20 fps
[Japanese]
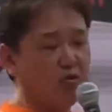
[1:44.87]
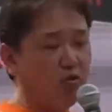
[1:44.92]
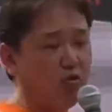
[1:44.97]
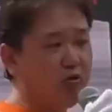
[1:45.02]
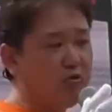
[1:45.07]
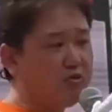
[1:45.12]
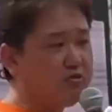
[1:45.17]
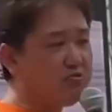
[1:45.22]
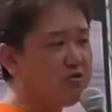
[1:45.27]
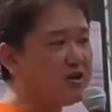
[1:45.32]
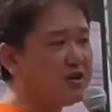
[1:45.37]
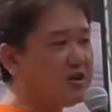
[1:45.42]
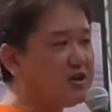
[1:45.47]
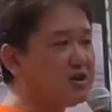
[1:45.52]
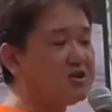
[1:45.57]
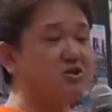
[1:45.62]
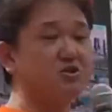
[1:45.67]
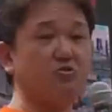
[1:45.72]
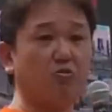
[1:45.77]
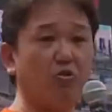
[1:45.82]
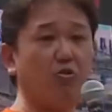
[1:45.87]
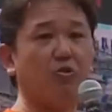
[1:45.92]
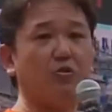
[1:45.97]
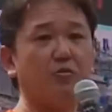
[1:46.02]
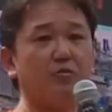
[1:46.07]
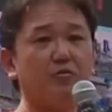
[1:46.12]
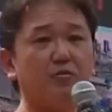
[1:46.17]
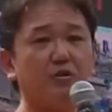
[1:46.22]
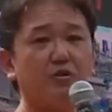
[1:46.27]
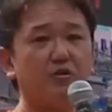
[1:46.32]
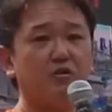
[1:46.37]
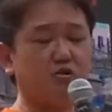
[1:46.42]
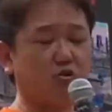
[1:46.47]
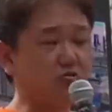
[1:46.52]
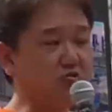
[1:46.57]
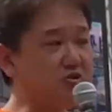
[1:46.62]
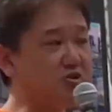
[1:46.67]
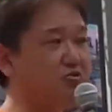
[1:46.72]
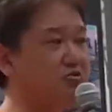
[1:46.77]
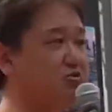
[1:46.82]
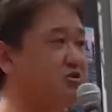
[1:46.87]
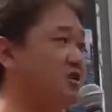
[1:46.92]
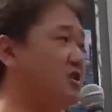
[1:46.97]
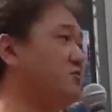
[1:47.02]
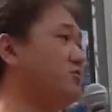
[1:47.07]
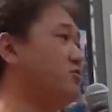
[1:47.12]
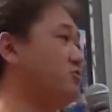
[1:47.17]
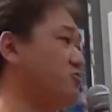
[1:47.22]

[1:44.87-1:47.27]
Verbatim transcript: こういう方たちの食事を調